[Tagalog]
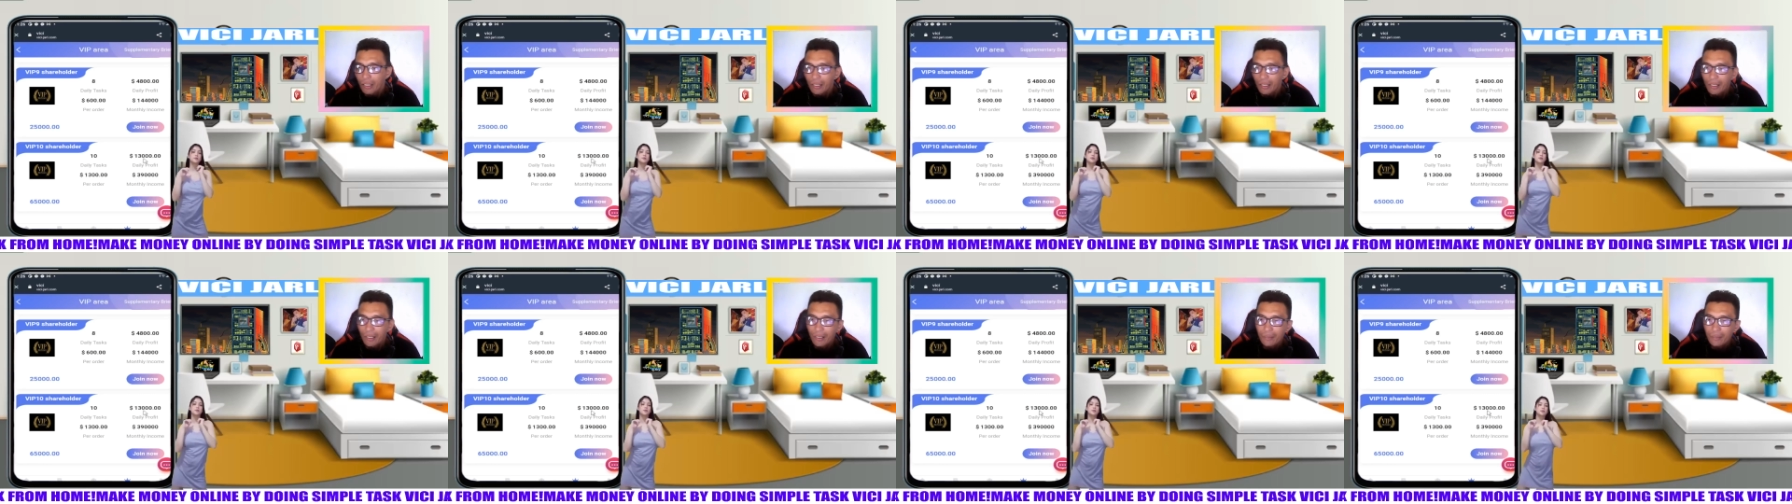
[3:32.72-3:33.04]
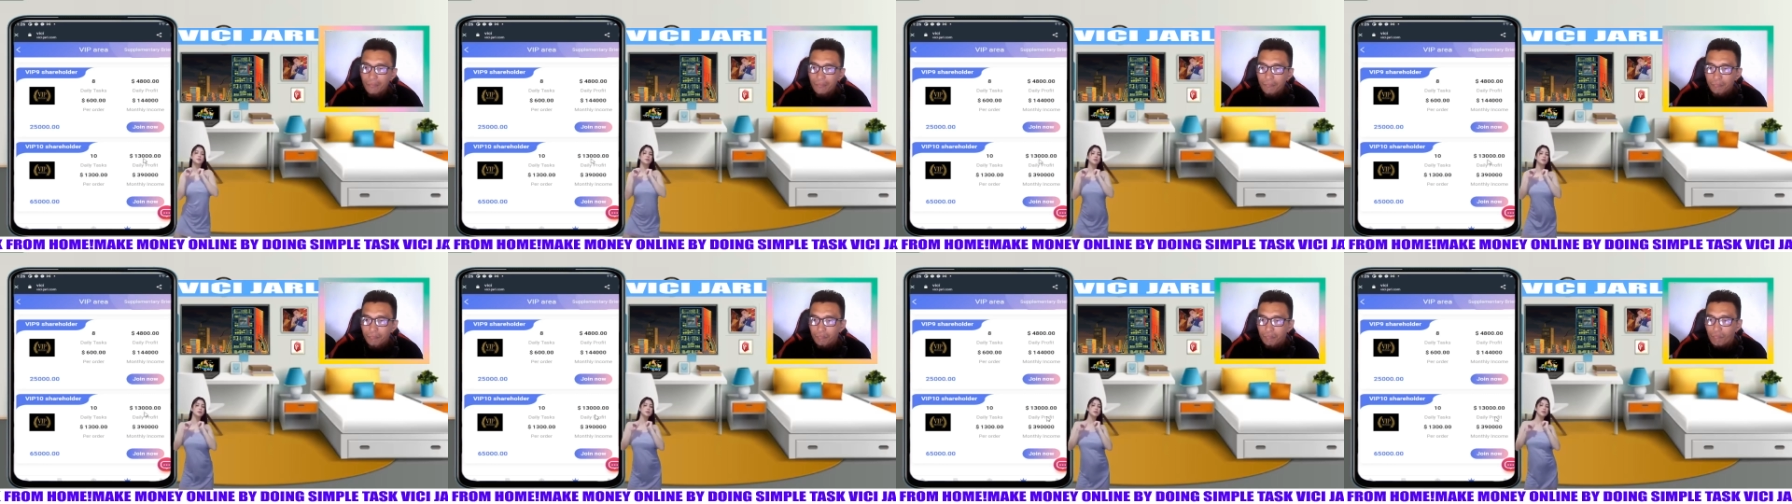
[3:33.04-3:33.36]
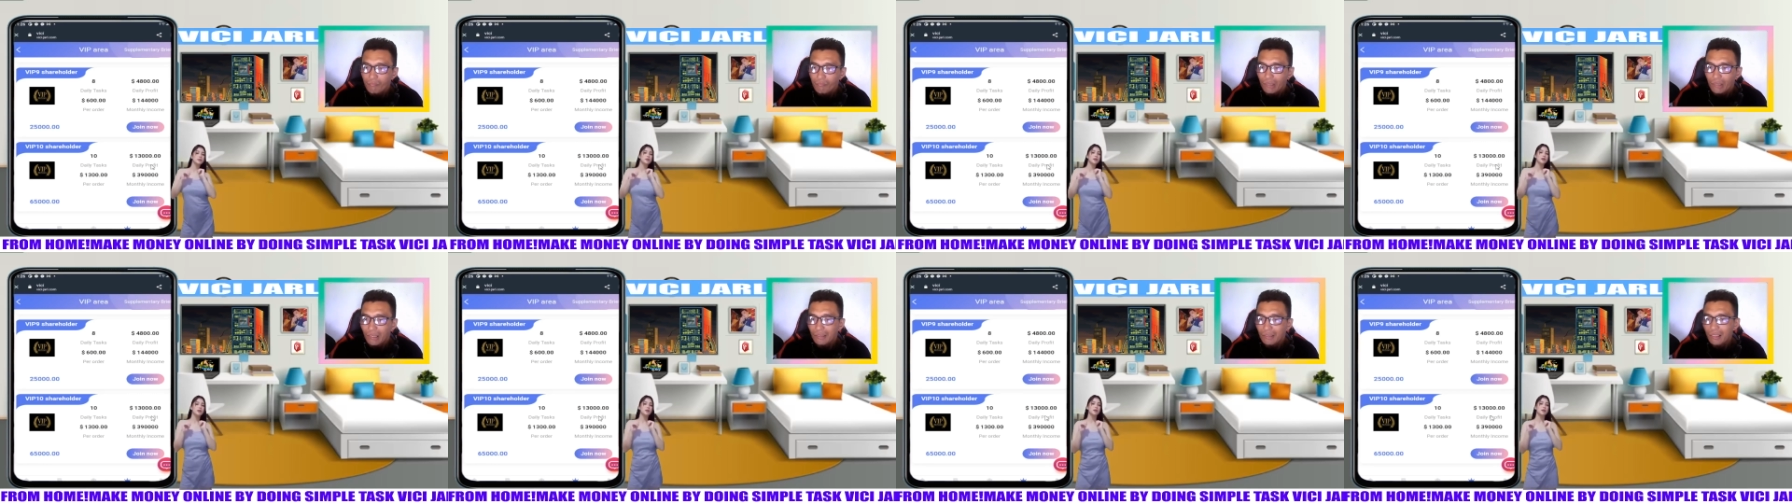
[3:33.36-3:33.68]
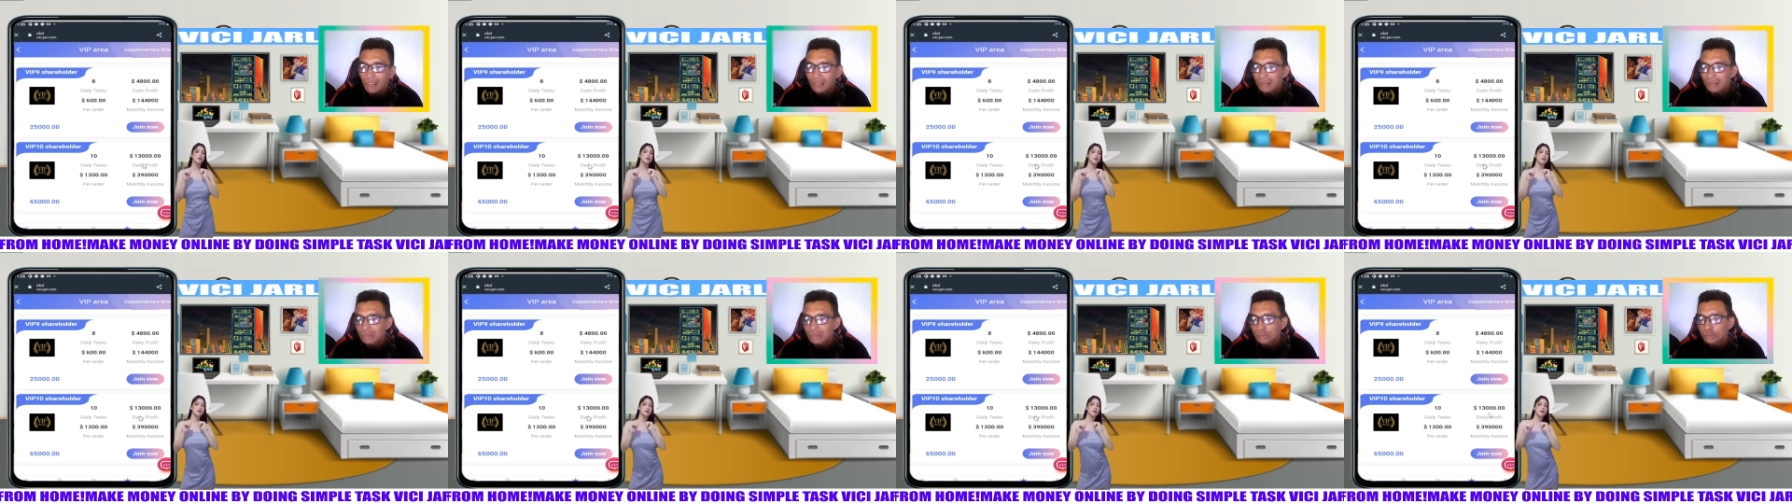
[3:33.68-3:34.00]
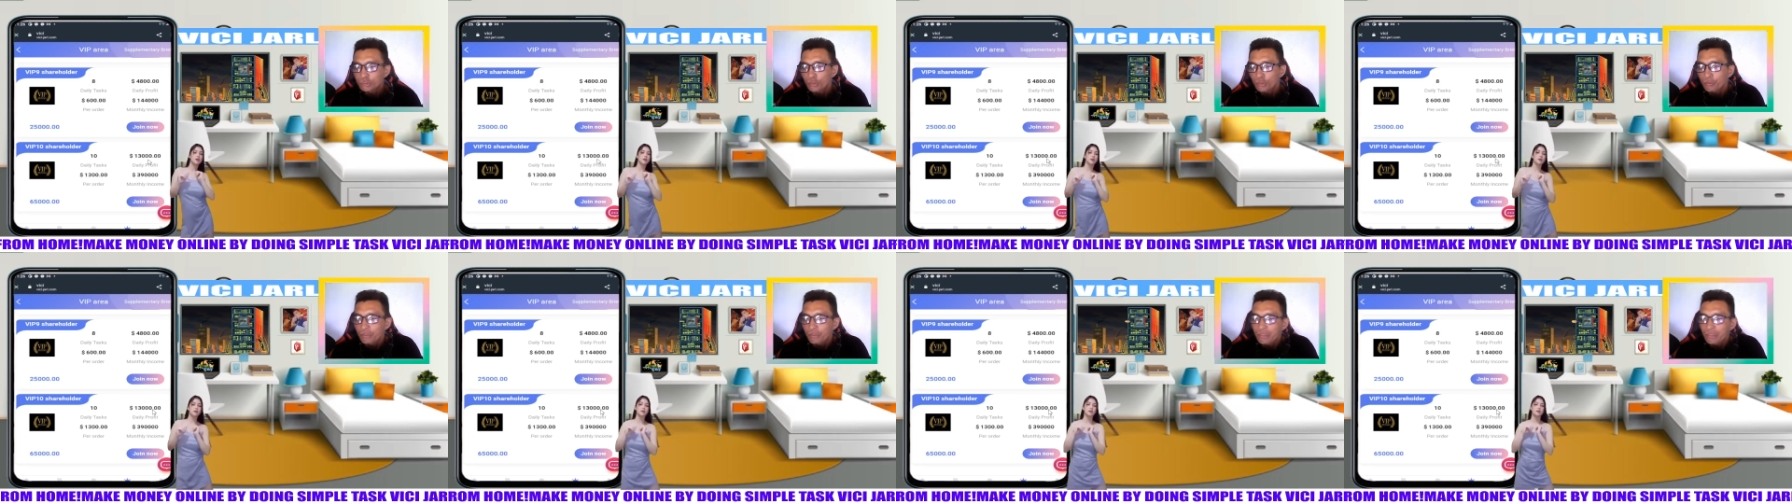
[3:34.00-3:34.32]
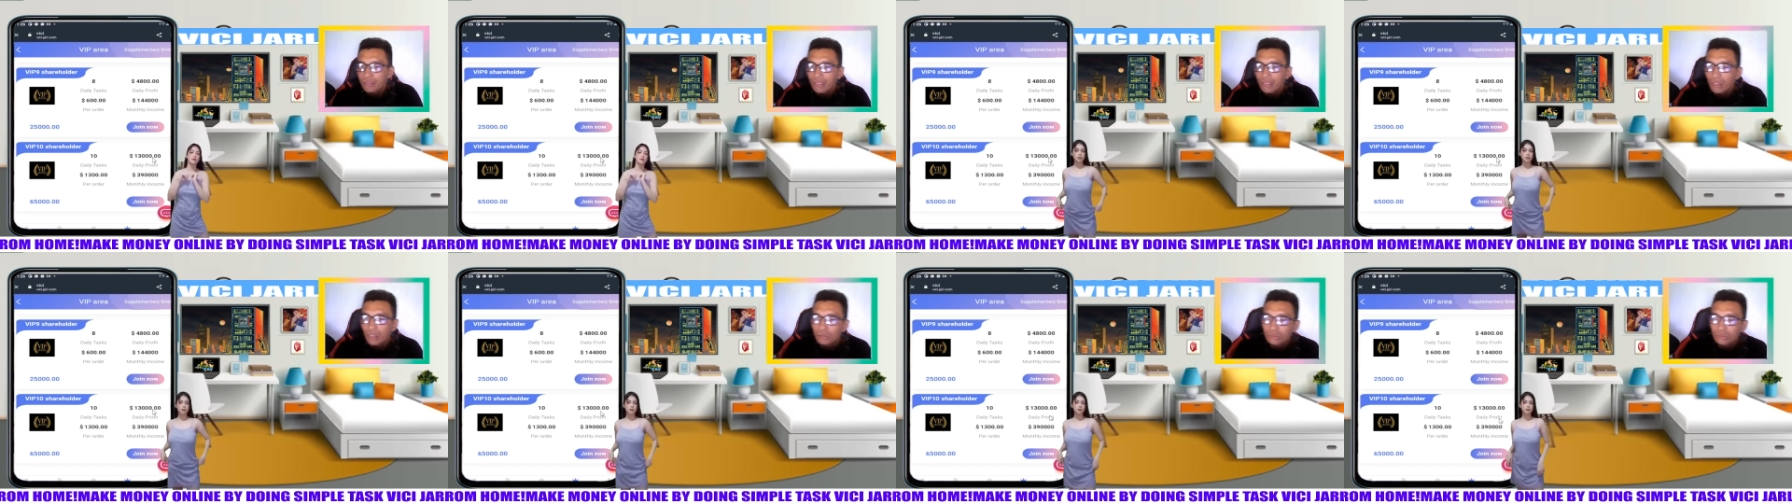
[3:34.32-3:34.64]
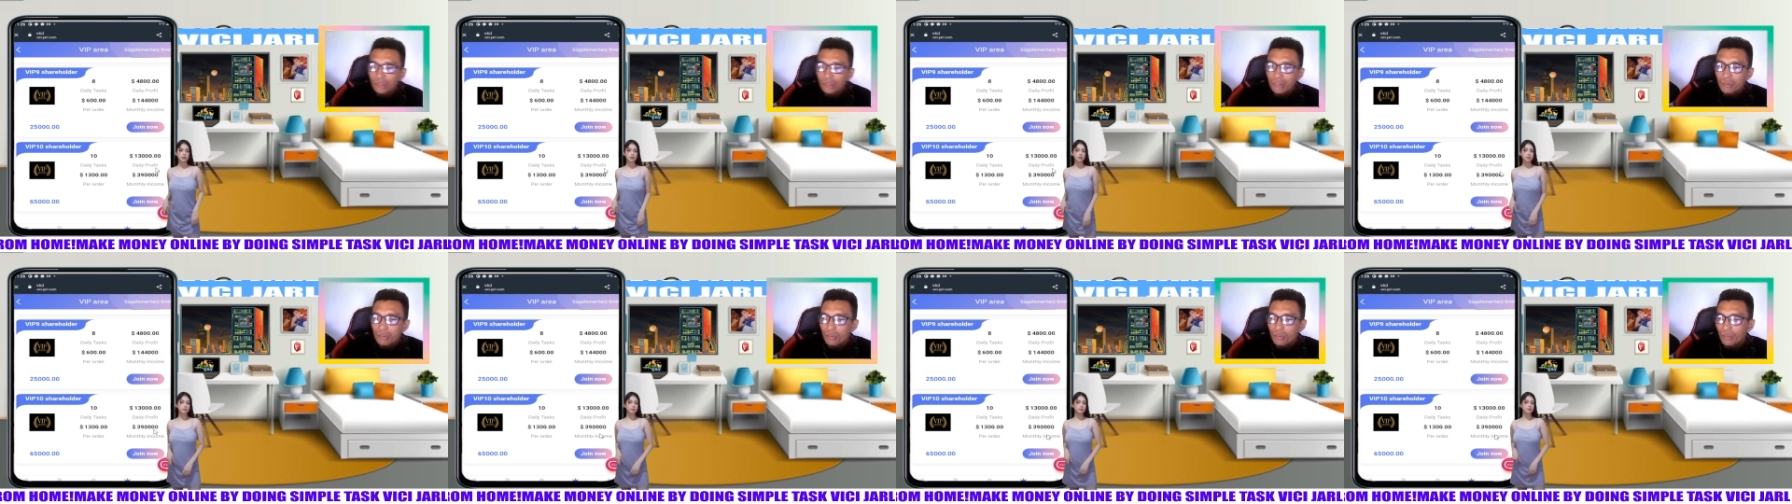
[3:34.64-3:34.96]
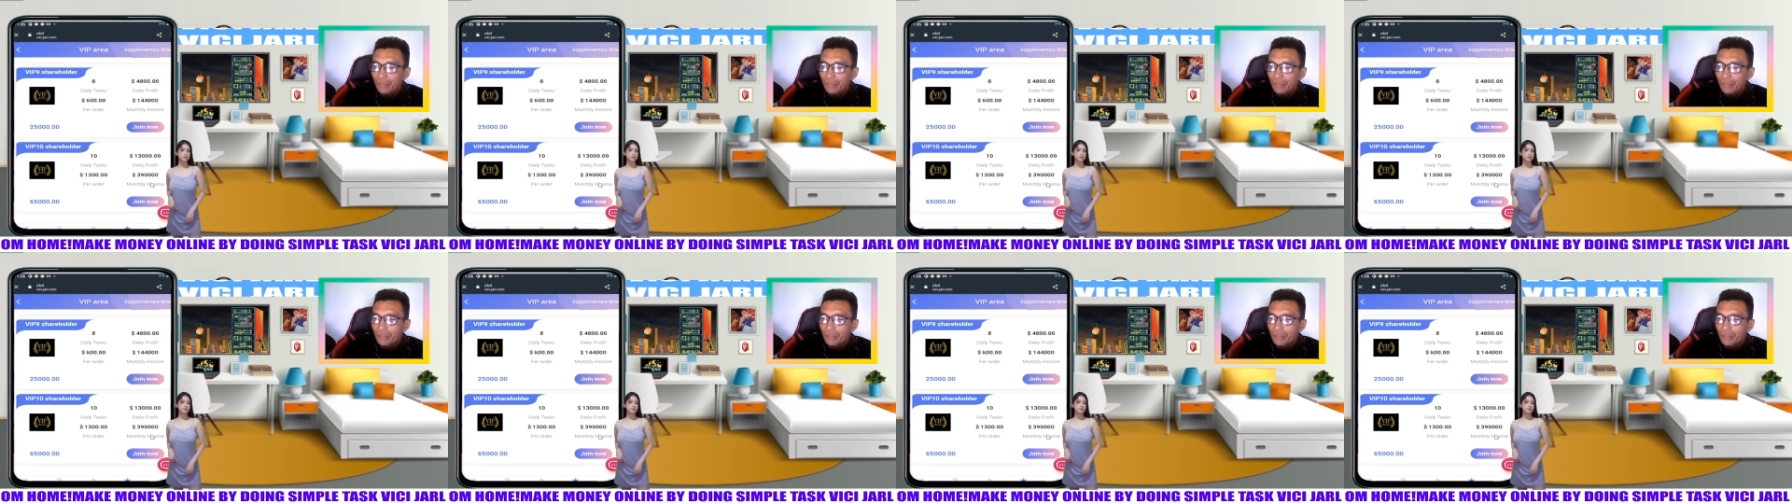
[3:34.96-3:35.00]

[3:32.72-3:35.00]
And that is 13,000.